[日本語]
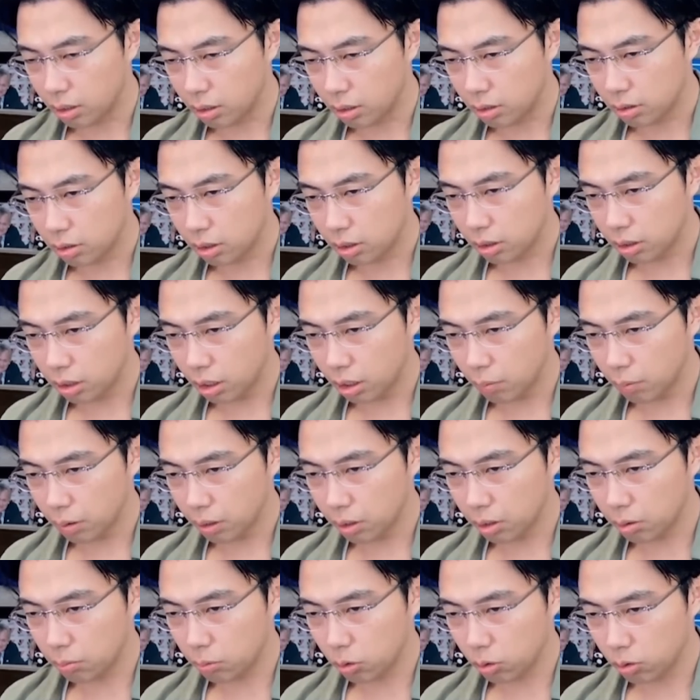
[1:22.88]

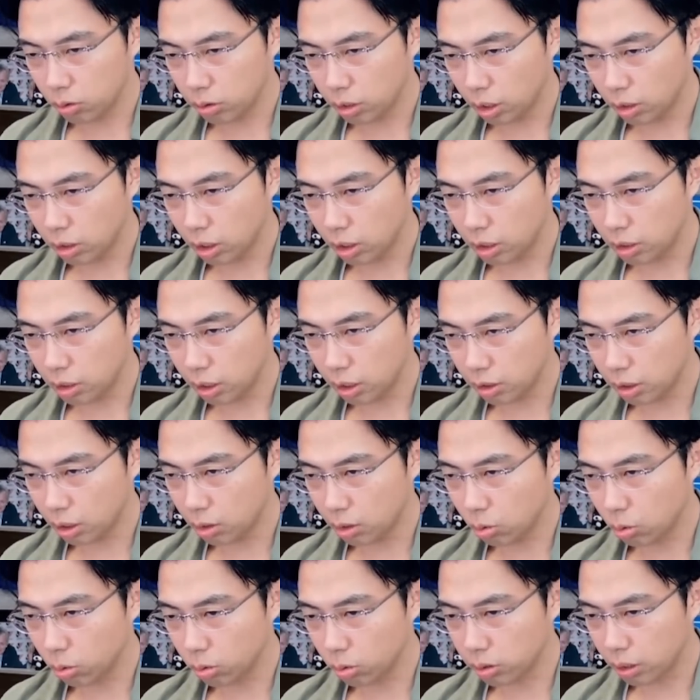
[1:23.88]
センターバックも縦にさせる
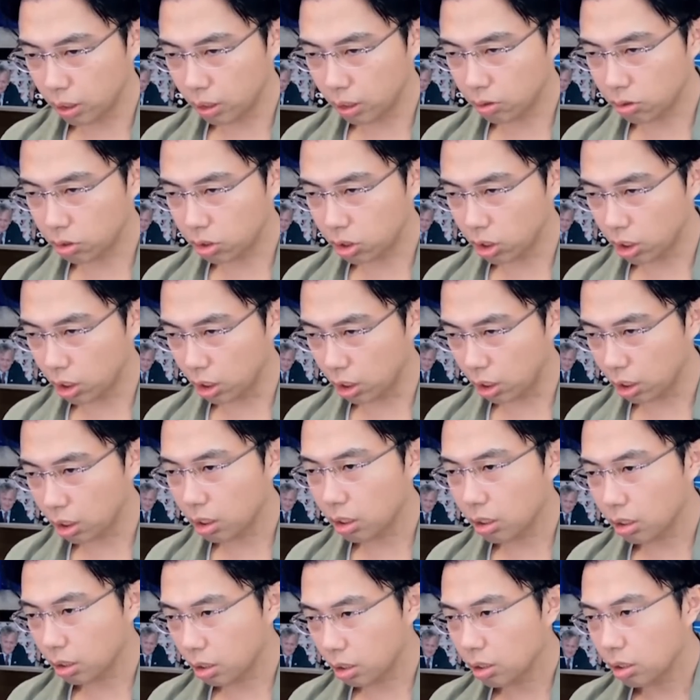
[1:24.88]
コース空くし、
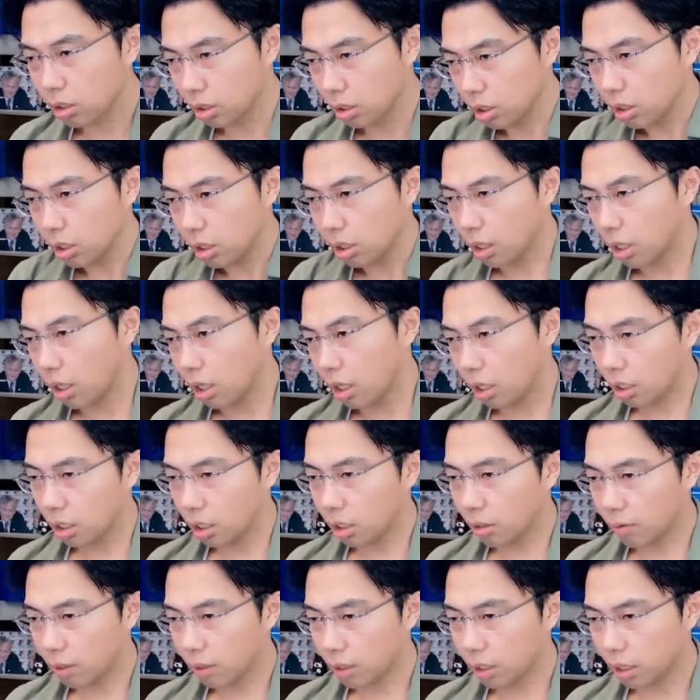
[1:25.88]

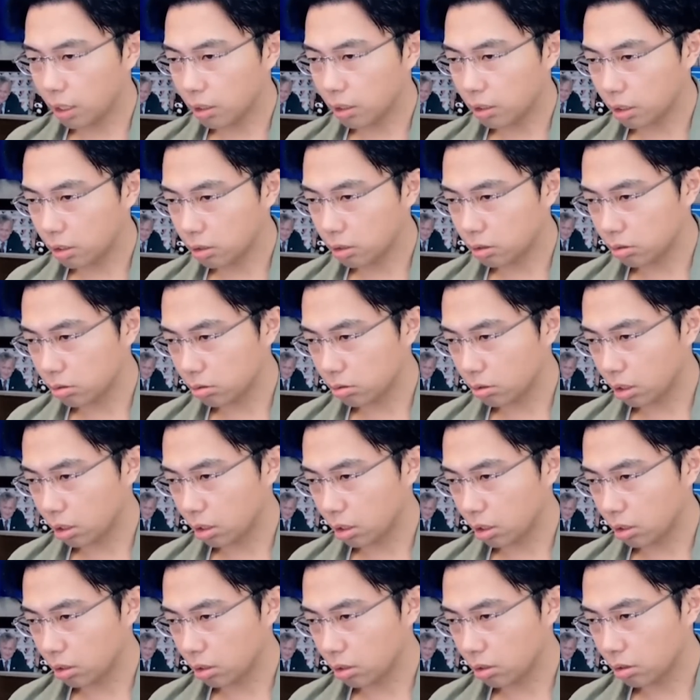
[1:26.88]
アンカー脇空いたりするか
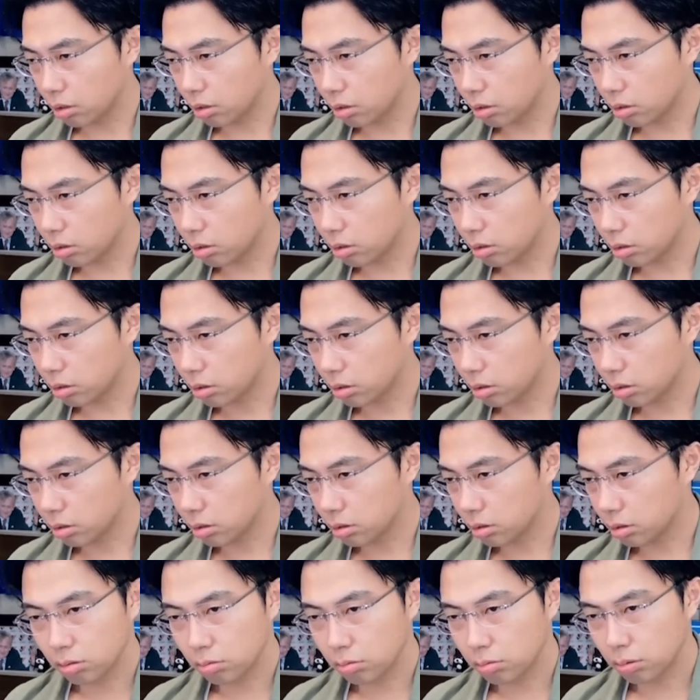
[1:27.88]
ら、
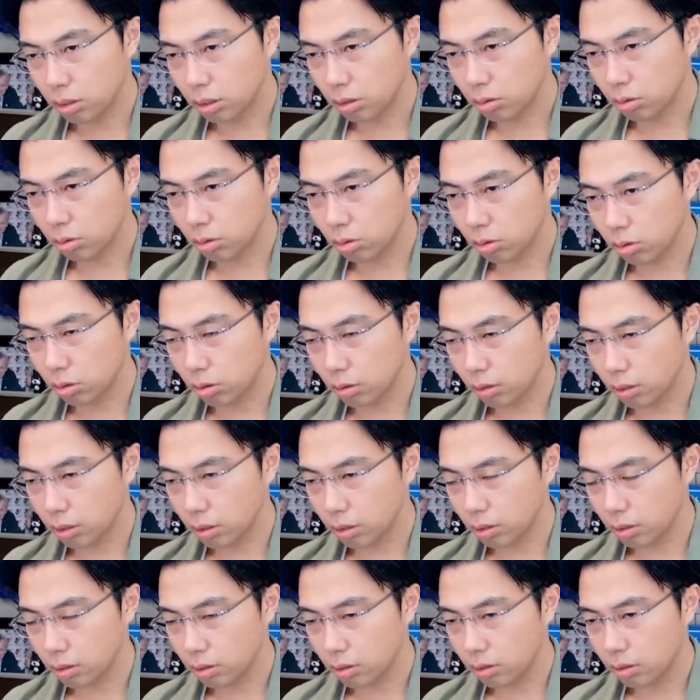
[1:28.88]
ブライトンにとっては、
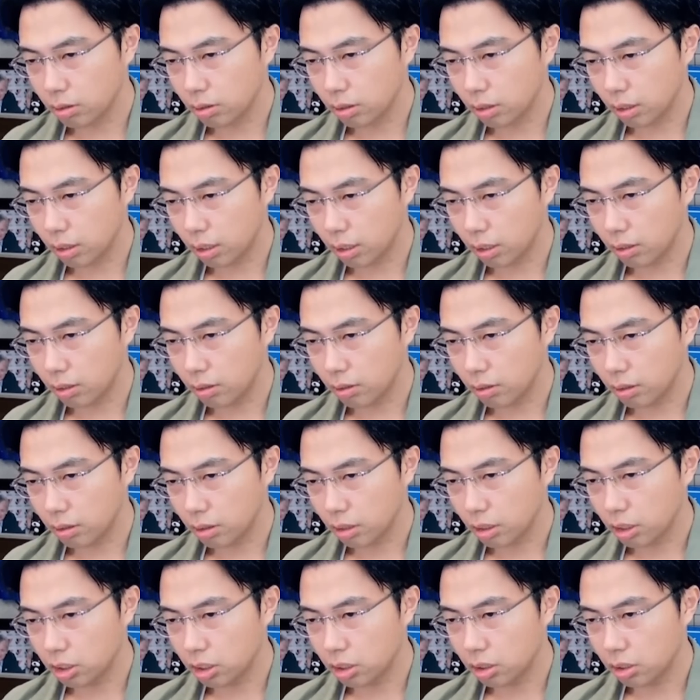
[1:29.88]
なんか、
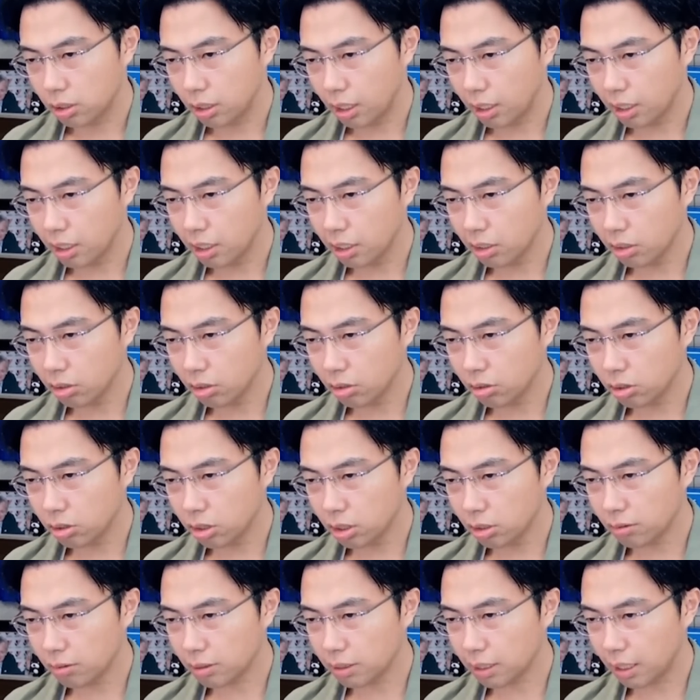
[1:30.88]
やりにくい布
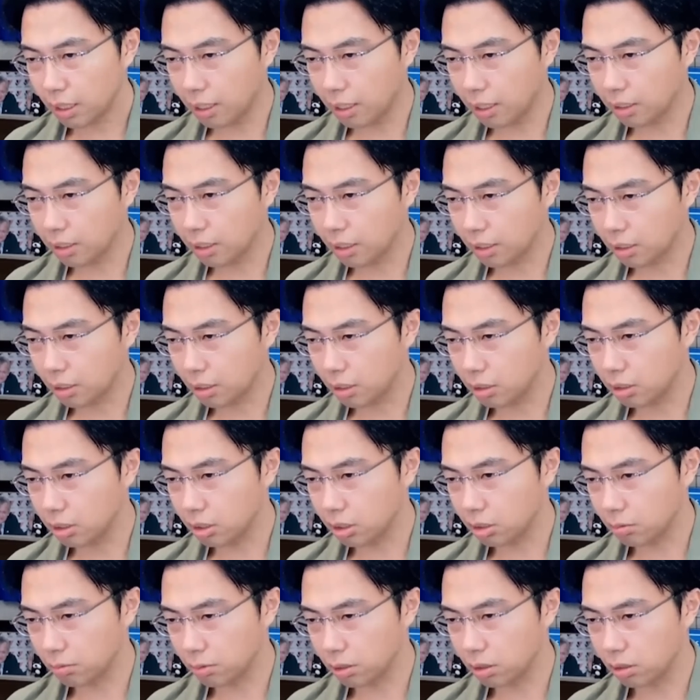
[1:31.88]
陣は避けれたって感じが
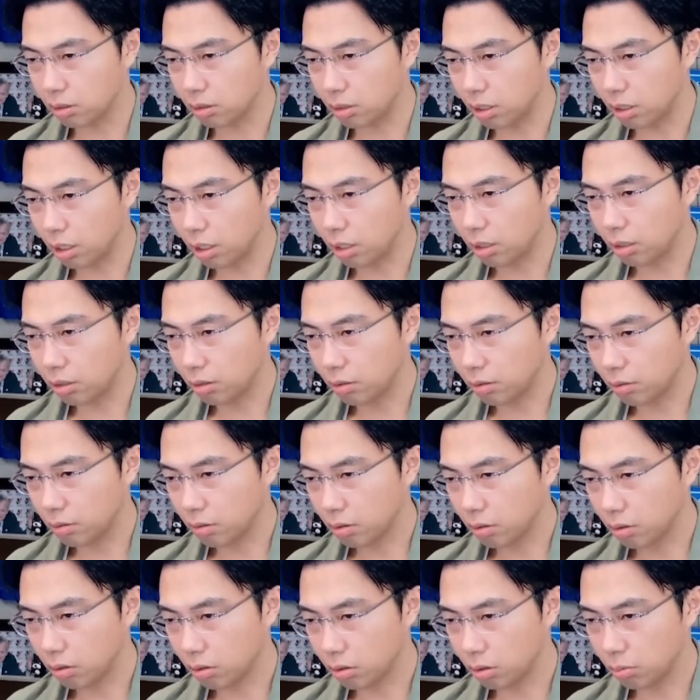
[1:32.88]
しますけどね。
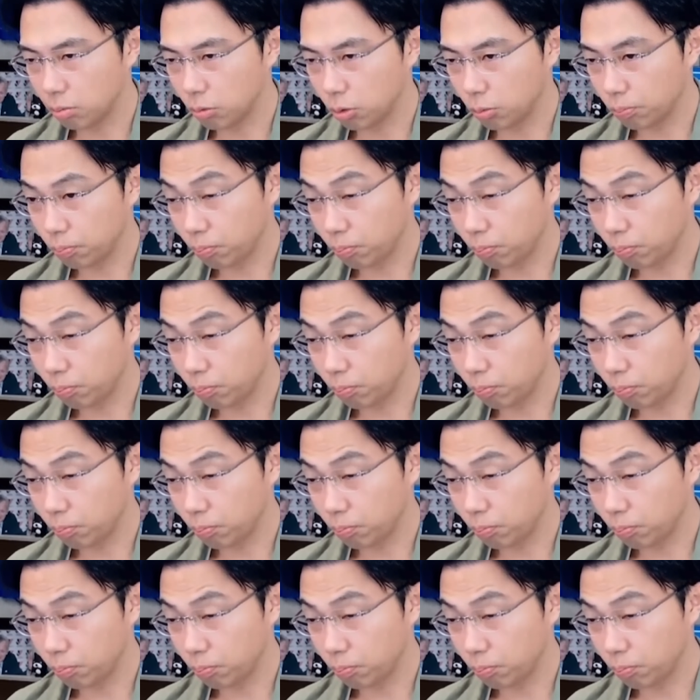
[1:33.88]
あ、でも、